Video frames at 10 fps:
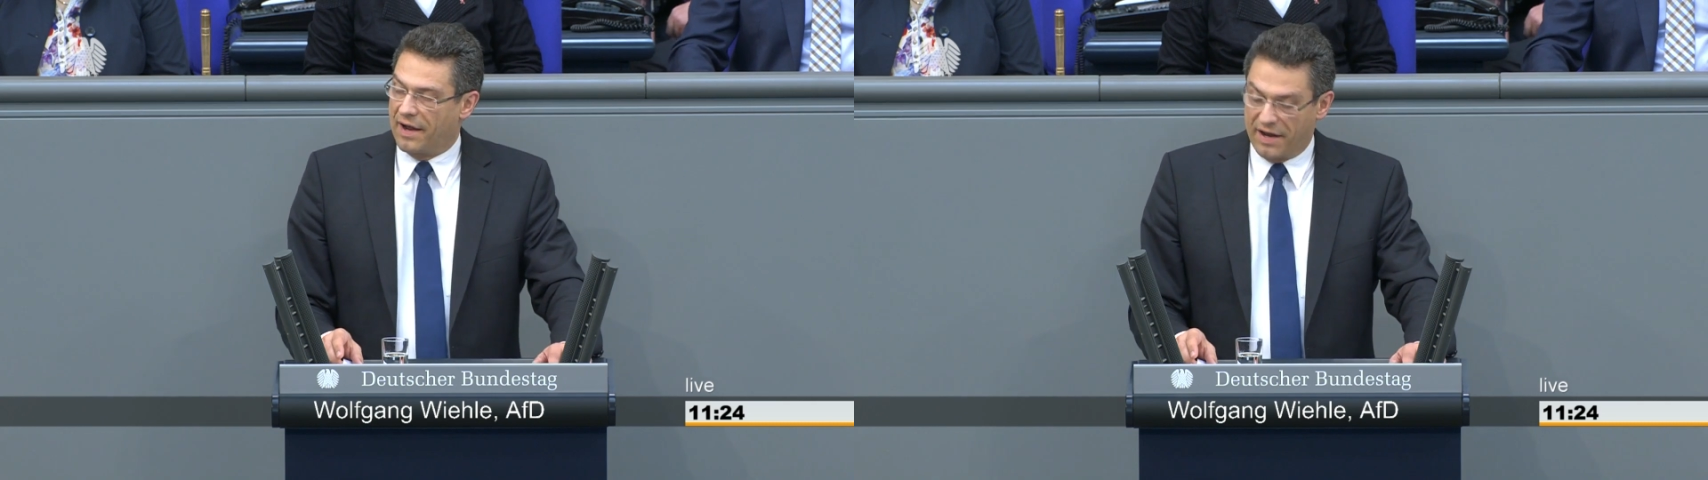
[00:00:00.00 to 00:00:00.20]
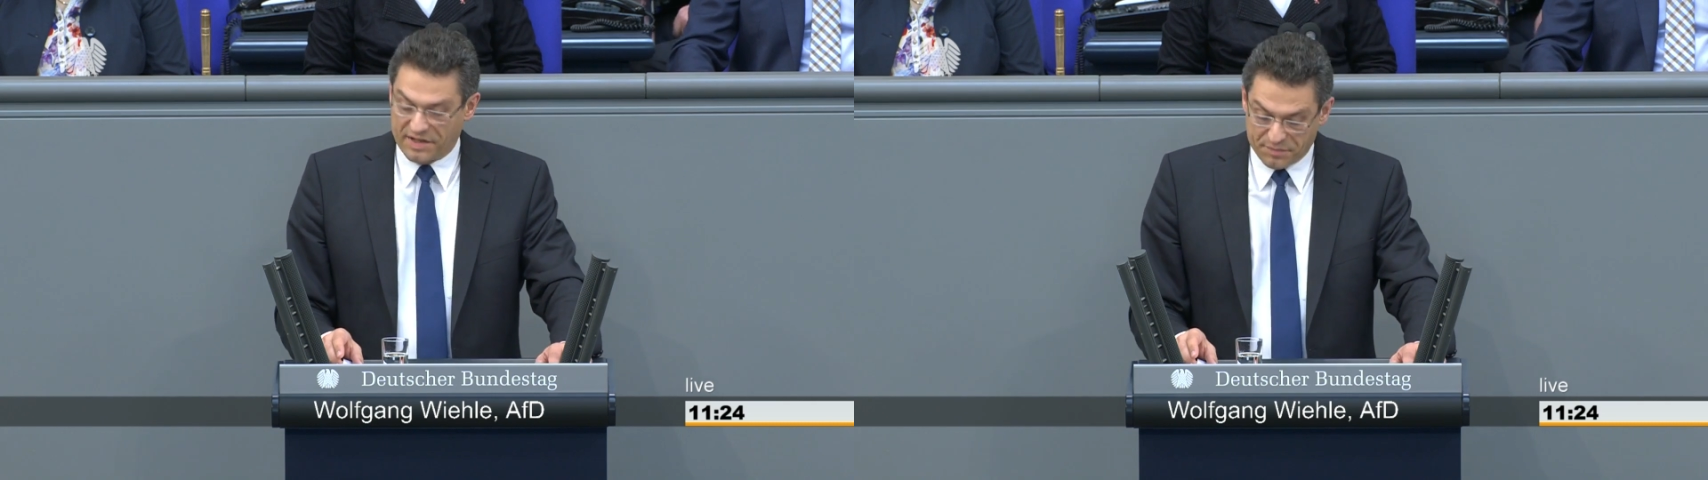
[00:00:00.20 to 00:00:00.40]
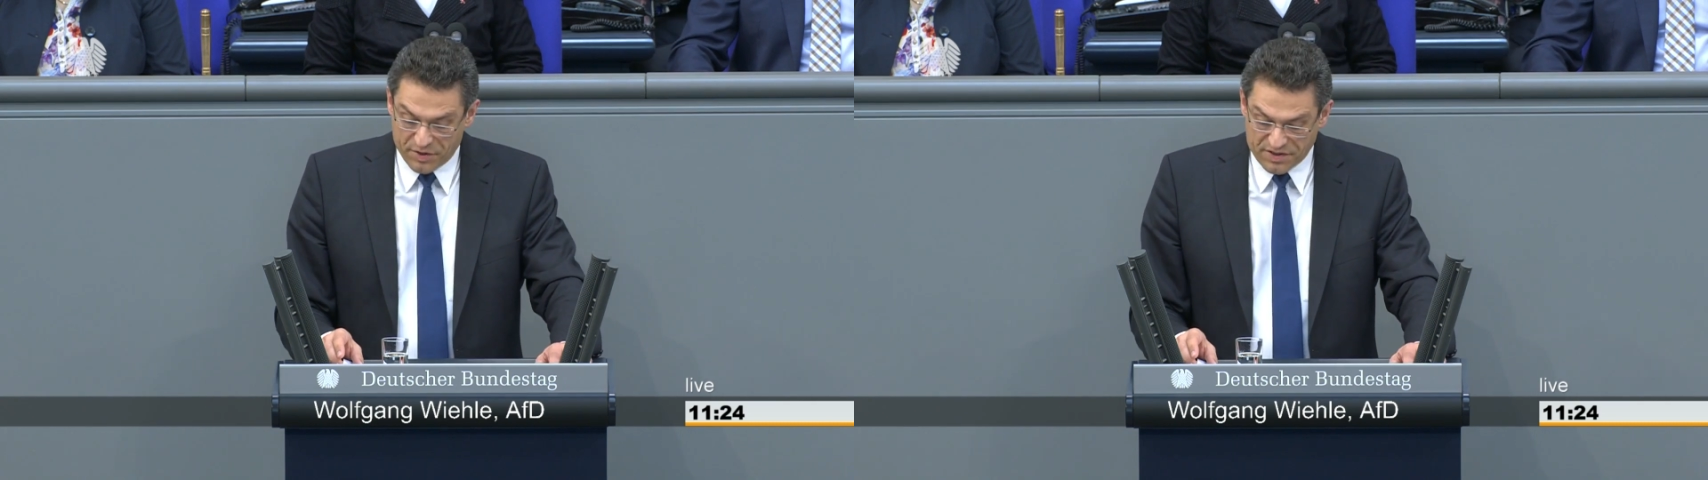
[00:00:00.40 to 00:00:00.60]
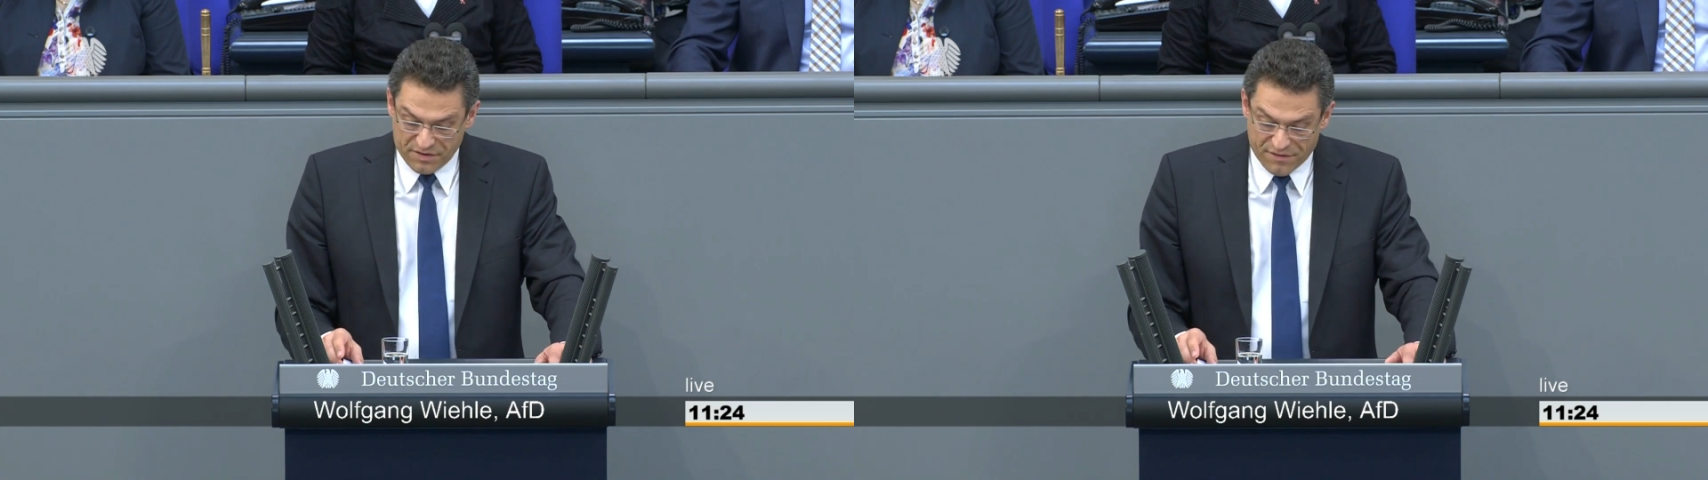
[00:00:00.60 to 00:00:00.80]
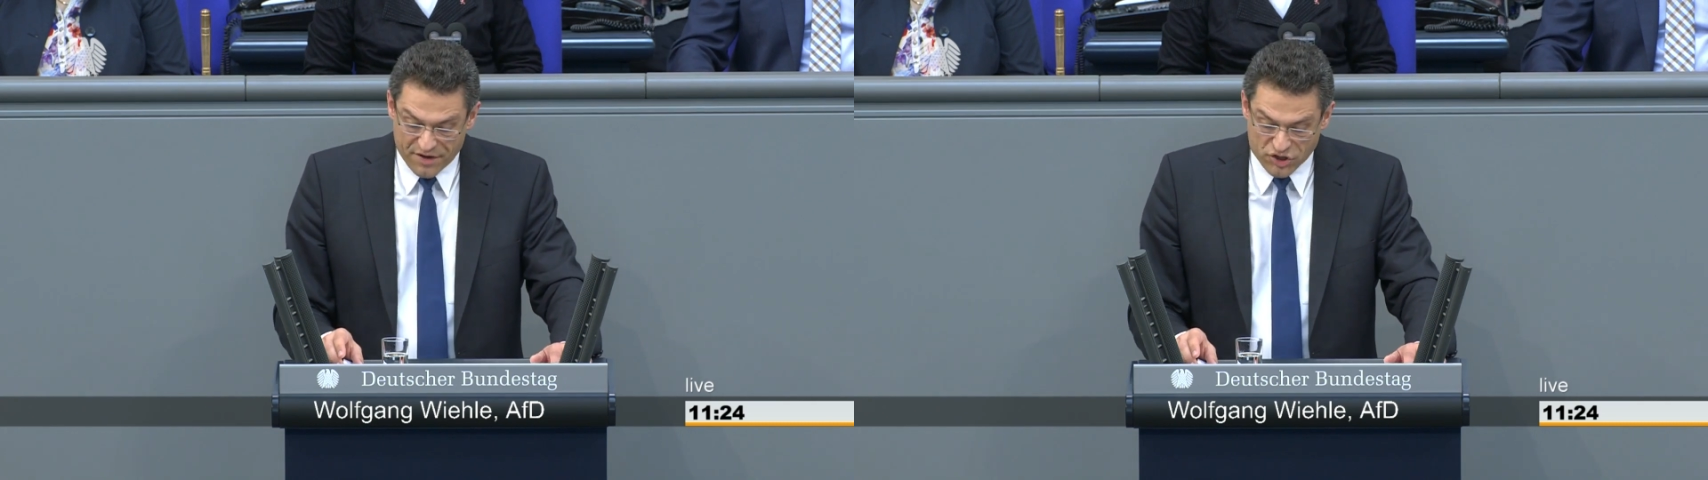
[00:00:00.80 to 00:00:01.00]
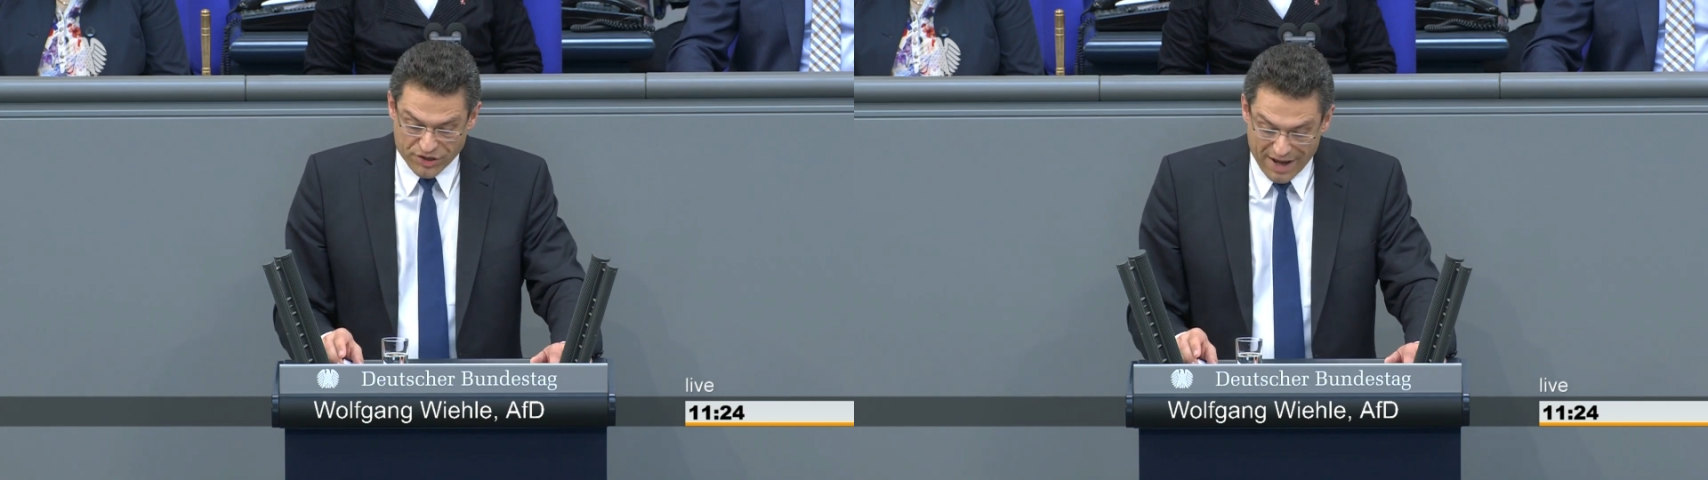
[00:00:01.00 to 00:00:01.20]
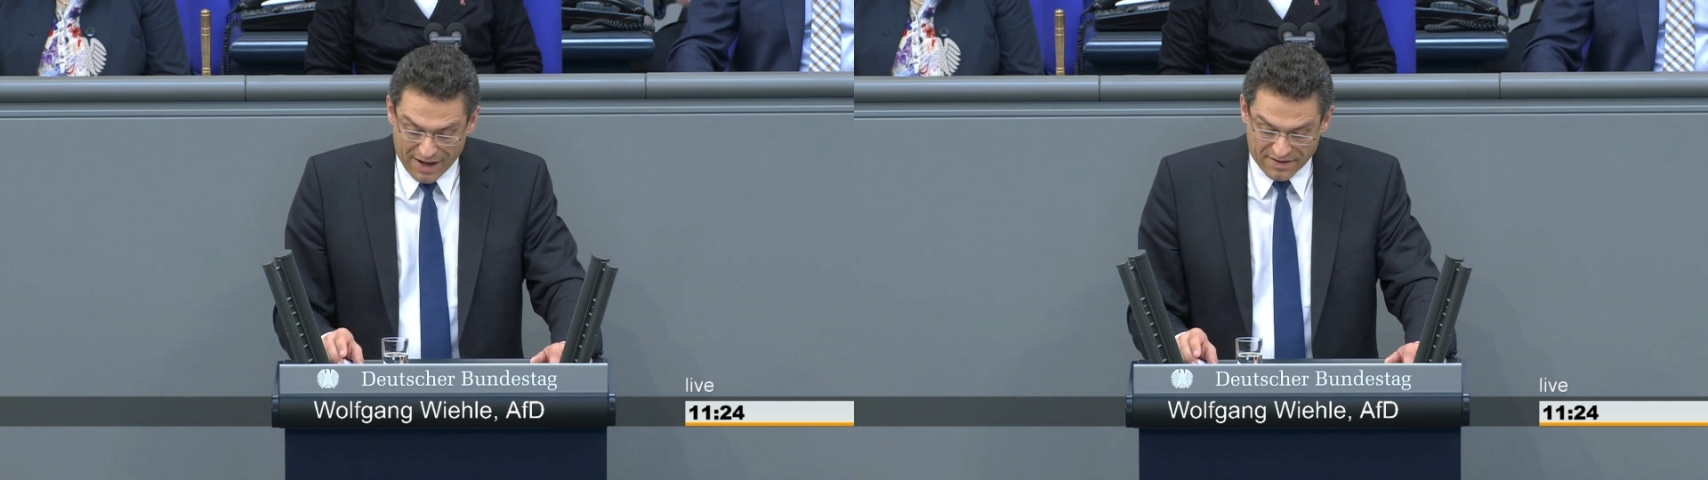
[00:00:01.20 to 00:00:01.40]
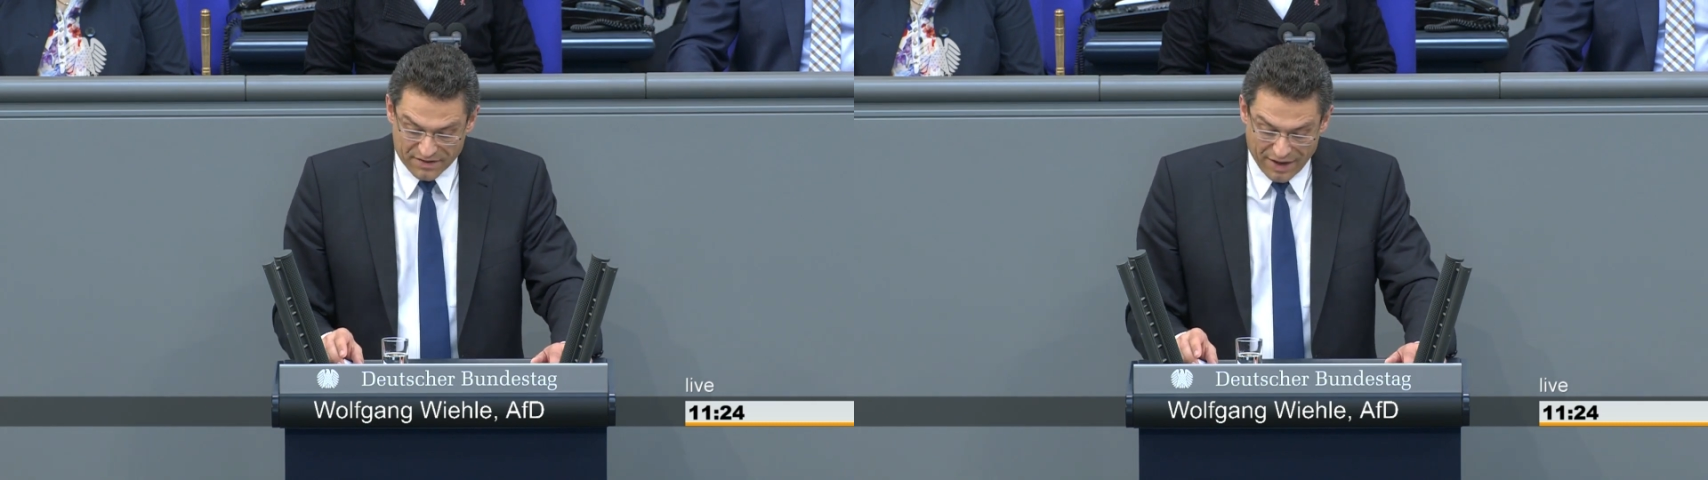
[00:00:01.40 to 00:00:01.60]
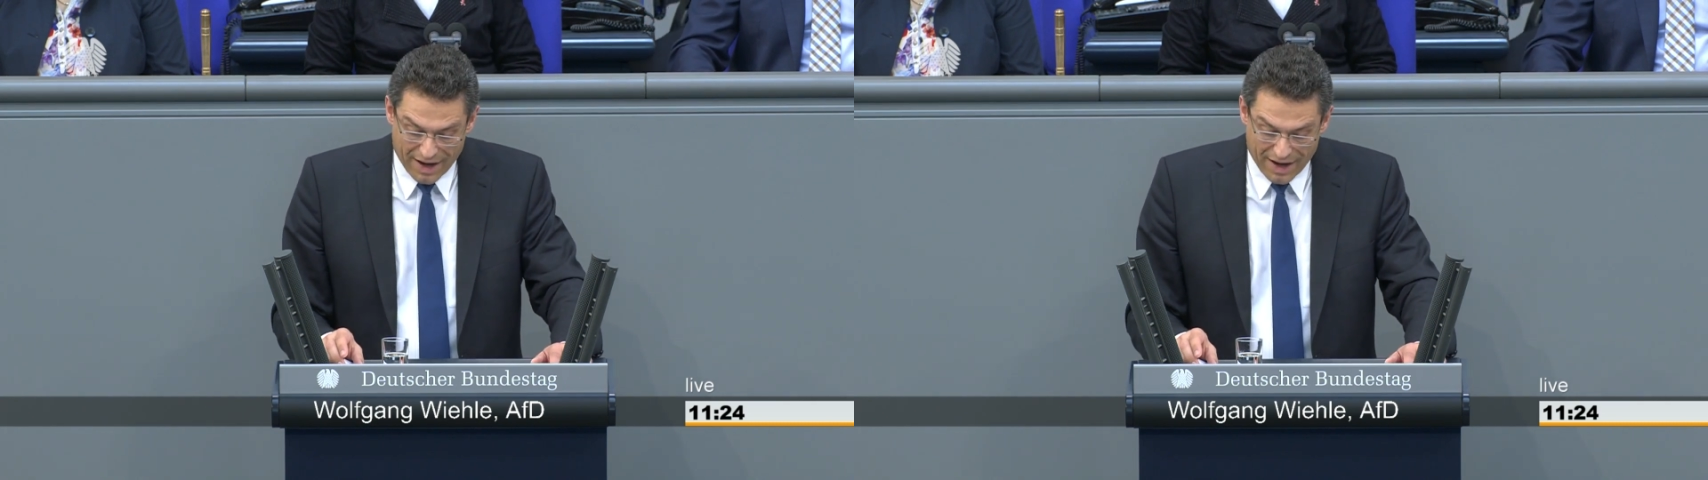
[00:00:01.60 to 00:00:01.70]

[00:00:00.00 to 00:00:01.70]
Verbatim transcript: Es müssen verstärkt